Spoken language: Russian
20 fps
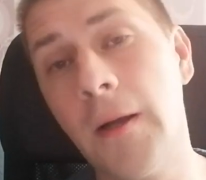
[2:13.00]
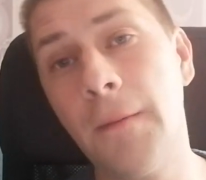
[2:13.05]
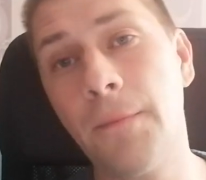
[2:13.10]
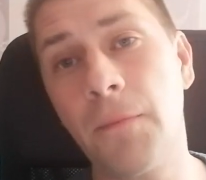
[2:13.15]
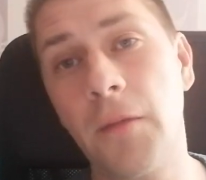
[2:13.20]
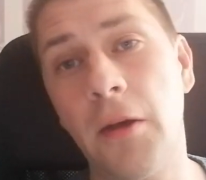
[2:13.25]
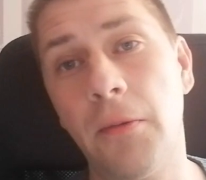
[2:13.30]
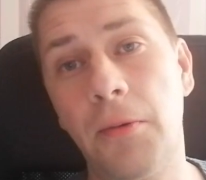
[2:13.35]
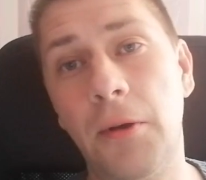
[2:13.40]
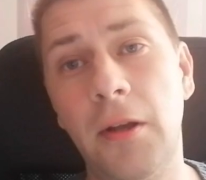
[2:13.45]

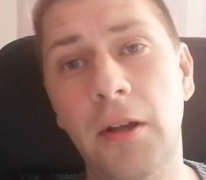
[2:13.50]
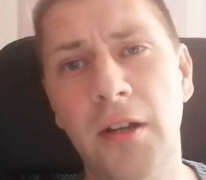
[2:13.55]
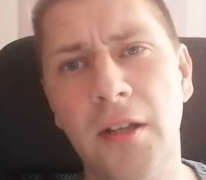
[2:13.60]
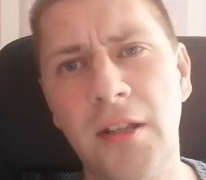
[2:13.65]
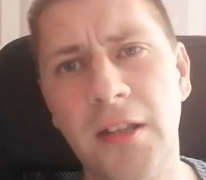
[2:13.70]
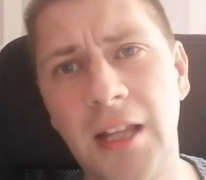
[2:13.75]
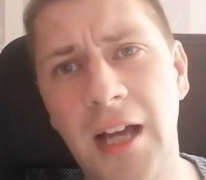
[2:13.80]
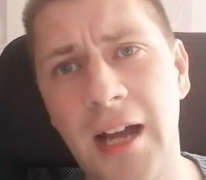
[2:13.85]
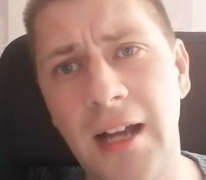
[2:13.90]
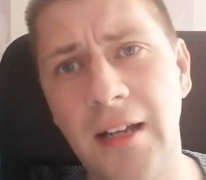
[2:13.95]
Например,
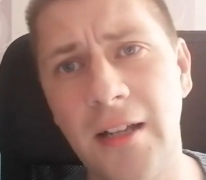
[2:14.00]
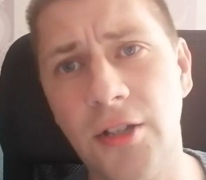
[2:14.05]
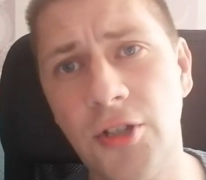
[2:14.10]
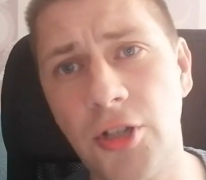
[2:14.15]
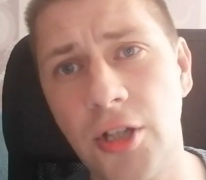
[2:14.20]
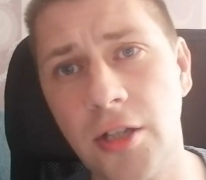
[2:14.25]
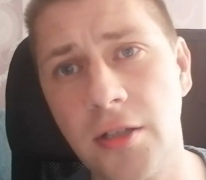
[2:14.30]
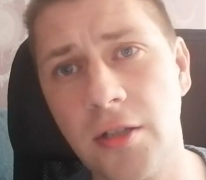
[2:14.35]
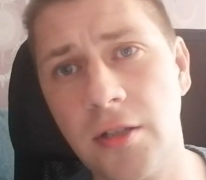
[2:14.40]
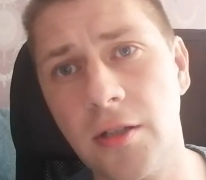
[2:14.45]
Италия,
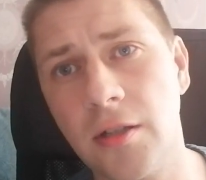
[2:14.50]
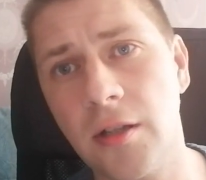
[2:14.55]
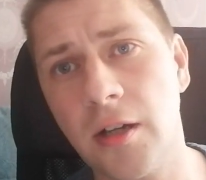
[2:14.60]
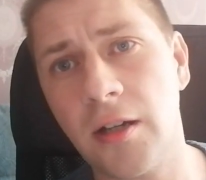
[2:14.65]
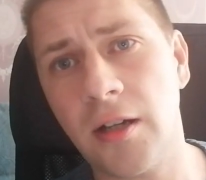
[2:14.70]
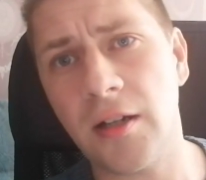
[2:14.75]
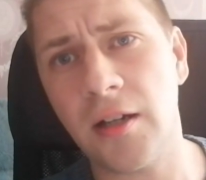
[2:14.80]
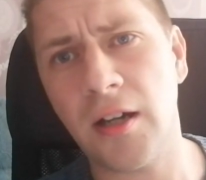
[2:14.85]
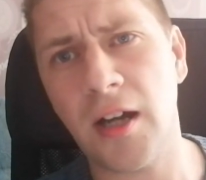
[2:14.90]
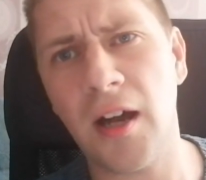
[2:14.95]
часть
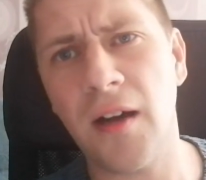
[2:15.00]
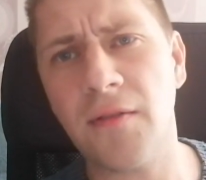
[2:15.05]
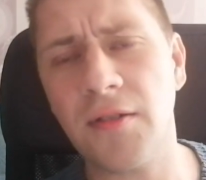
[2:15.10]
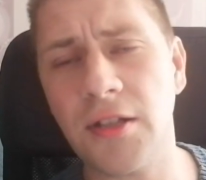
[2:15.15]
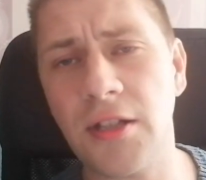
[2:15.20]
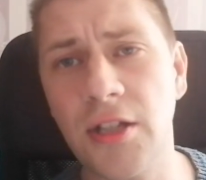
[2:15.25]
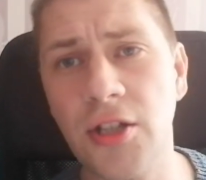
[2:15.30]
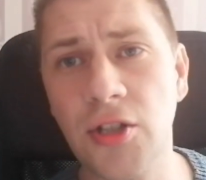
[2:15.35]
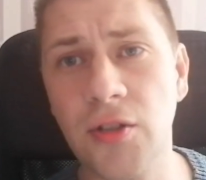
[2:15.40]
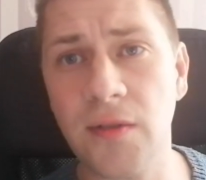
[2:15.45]
а,
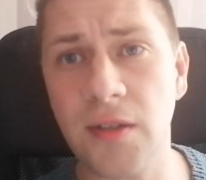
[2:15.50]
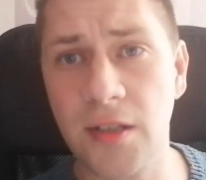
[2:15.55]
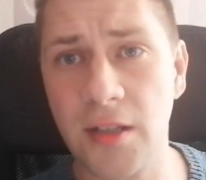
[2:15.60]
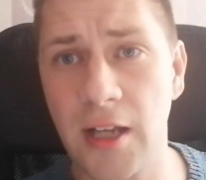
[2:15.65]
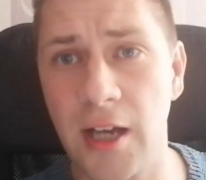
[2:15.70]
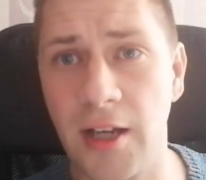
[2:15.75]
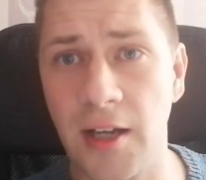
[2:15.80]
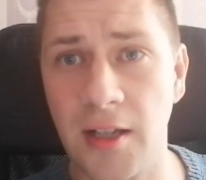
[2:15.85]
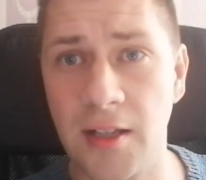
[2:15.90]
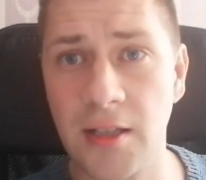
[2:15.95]
Австрии,
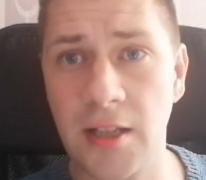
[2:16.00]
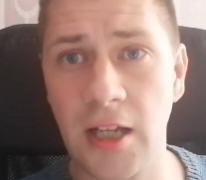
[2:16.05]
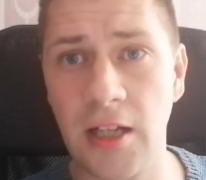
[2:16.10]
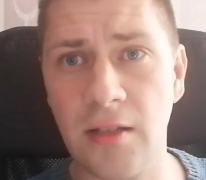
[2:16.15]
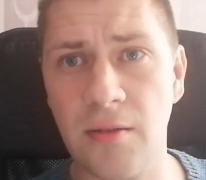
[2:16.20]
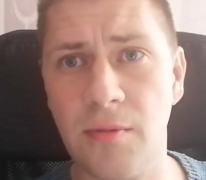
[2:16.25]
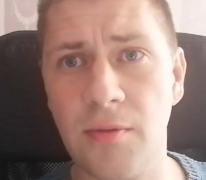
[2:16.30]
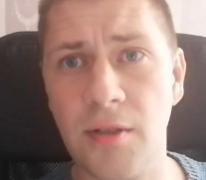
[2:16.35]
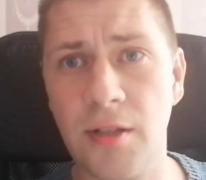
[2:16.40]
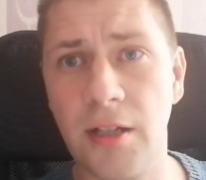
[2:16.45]
Швейцария
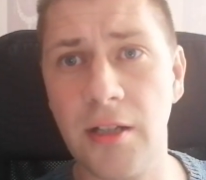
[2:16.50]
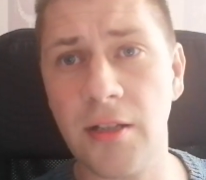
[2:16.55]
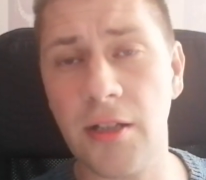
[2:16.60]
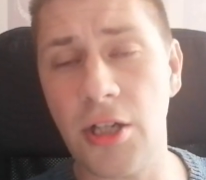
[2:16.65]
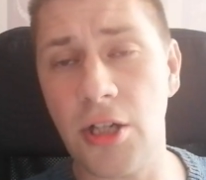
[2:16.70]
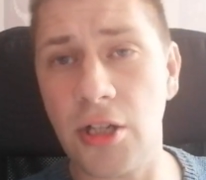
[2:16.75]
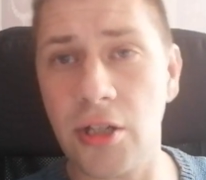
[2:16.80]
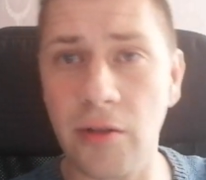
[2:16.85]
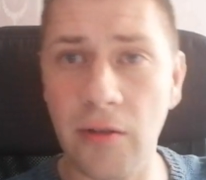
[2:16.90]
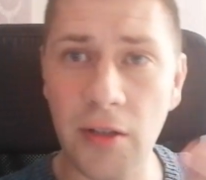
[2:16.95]
остались без
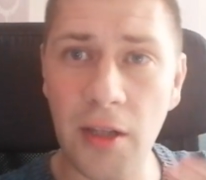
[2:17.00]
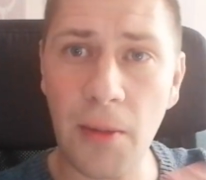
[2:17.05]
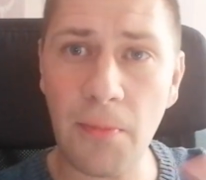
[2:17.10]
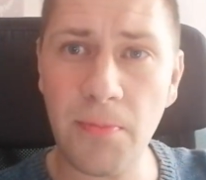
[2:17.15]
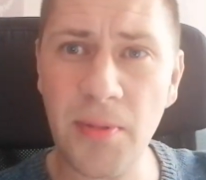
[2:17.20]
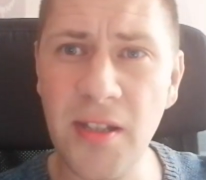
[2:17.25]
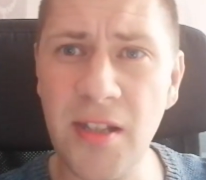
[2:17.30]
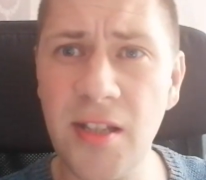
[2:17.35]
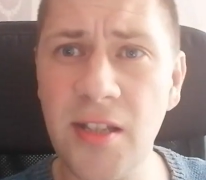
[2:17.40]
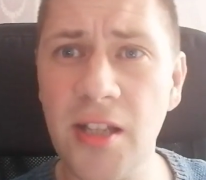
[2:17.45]
электричества, там
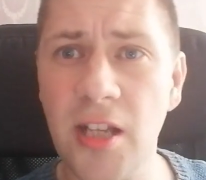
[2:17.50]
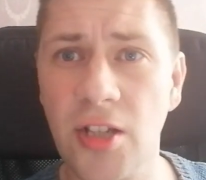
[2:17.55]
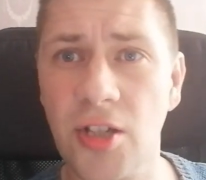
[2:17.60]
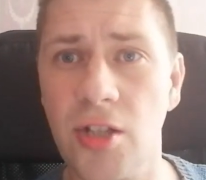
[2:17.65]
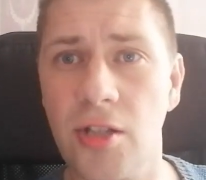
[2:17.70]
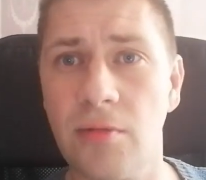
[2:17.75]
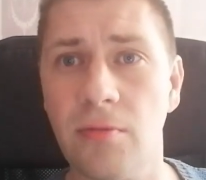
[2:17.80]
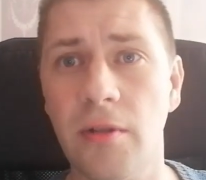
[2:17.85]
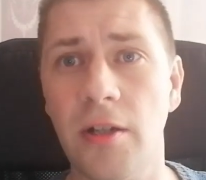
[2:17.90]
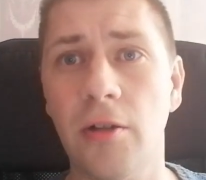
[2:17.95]

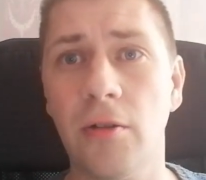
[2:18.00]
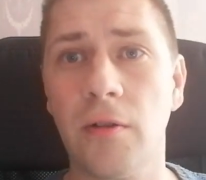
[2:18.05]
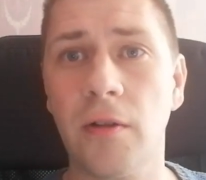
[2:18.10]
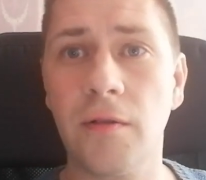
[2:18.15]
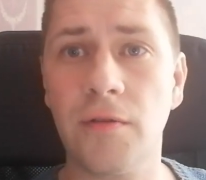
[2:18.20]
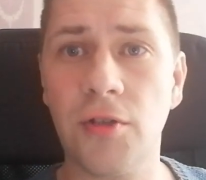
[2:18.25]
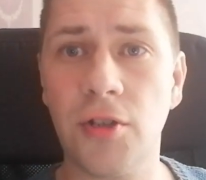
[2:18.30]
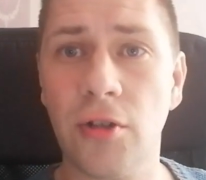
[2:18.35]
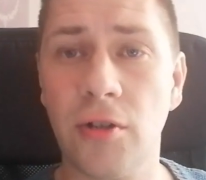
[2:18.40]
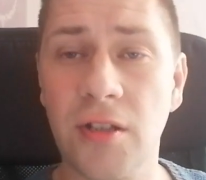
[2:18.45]
56
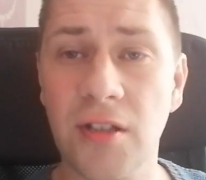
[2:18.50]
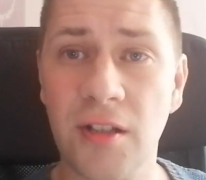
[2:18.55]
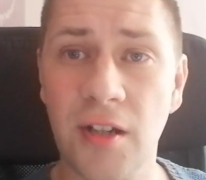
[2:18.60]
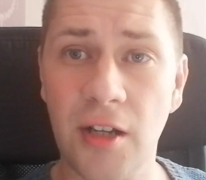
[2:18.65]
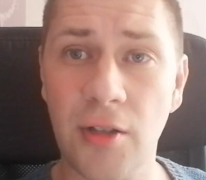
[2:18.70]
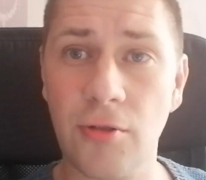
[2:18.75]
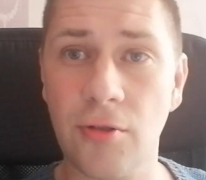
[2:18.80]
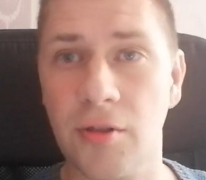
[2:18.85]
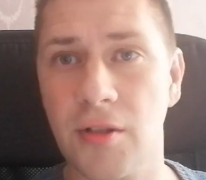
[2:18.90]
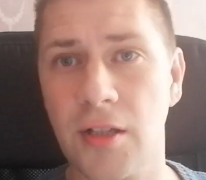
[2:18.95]
миллионов человек
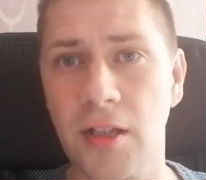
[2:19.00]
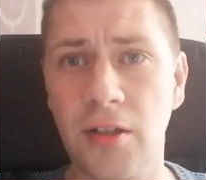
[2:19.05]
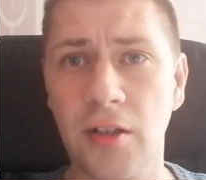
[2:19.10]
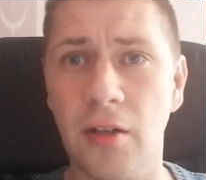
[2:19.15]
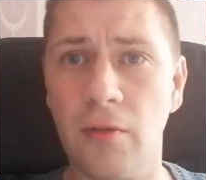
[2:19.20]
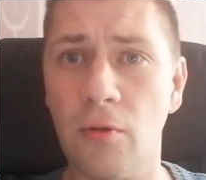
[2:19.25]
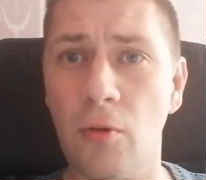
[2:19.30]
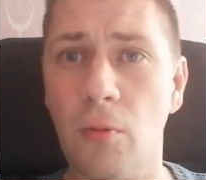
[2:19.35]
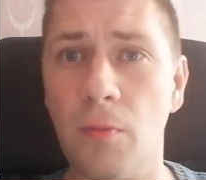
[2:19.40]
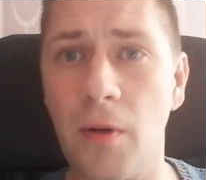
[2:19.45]
сразу, из
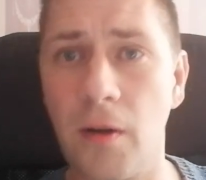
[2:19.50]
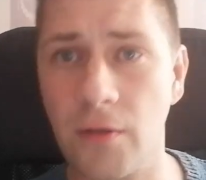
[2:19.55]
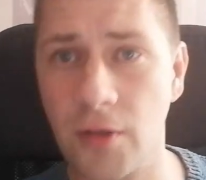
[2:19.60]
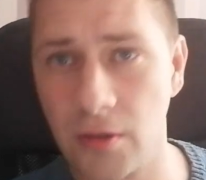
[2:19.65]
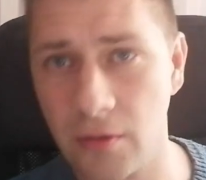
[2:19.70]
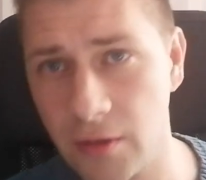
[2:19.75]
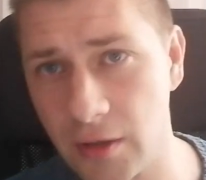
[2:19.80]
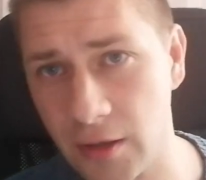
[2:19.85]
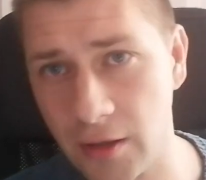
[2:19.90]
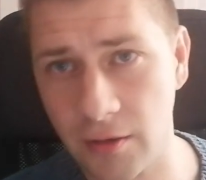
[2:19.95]
одного
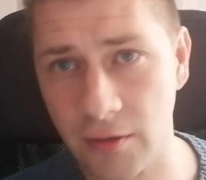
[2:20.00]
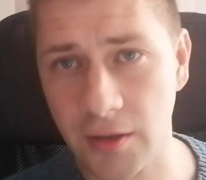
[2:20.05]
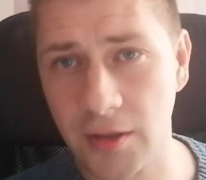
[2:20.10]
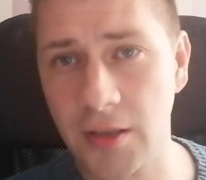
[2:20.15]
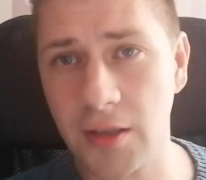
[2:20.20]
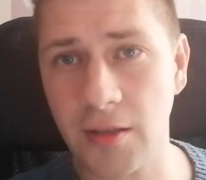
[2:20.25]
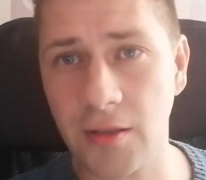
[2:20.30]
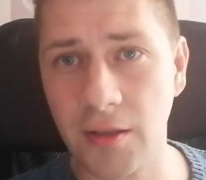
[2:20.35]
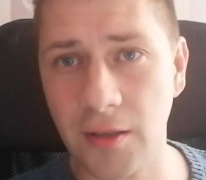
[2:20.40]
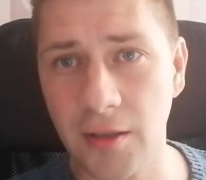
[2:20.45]
упавшего дерева,
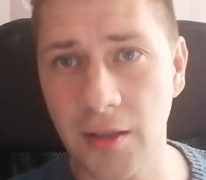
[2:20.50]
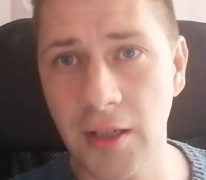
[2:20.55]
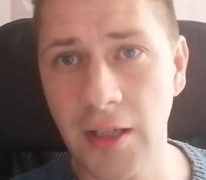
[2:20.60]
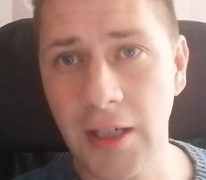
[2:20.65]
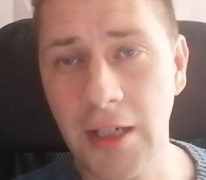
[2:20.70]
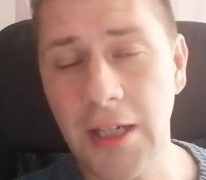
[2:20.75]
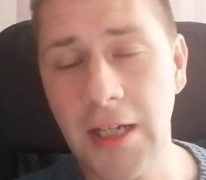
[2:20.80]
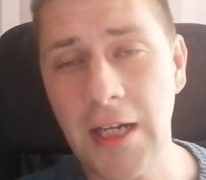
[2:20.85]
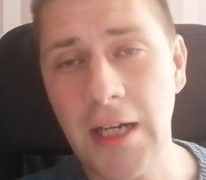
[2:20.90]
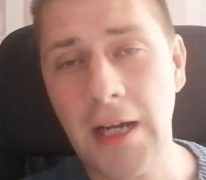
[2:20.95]
кстати.
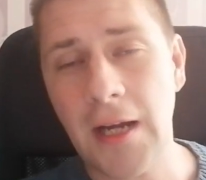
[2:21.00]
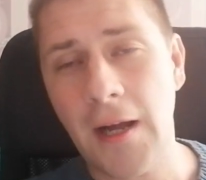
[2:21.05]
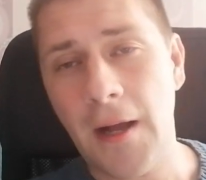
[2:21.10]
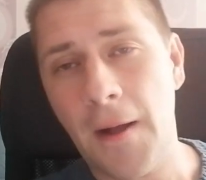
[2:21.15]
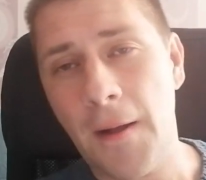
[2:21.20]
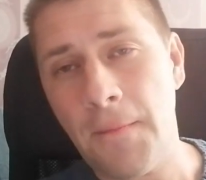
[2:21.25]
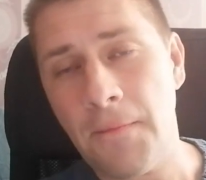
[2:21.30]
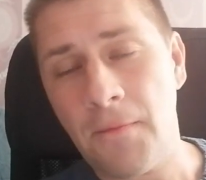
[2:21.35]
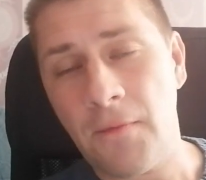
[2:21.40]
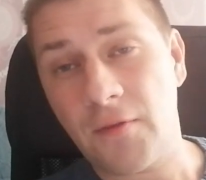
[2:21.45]

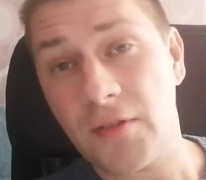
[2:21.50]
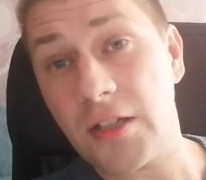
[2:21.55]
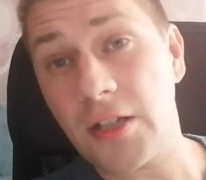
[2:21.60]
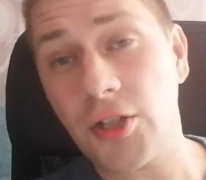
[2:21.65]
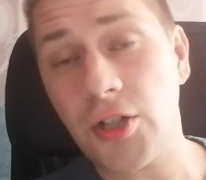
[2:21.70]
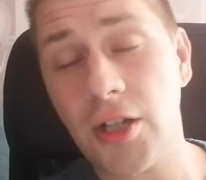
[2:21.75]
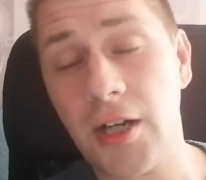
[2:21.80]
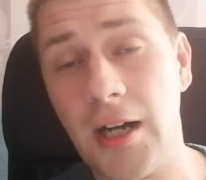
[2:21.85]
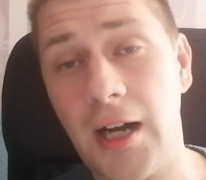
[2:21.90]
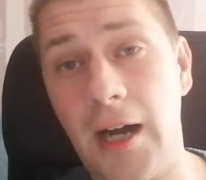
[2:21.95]
В
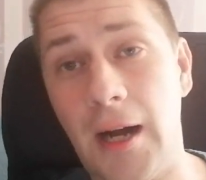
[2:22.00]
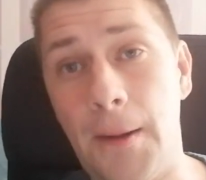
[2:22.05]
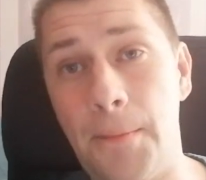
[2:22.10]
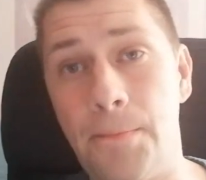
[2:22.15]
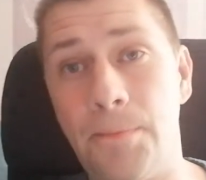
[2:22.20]
США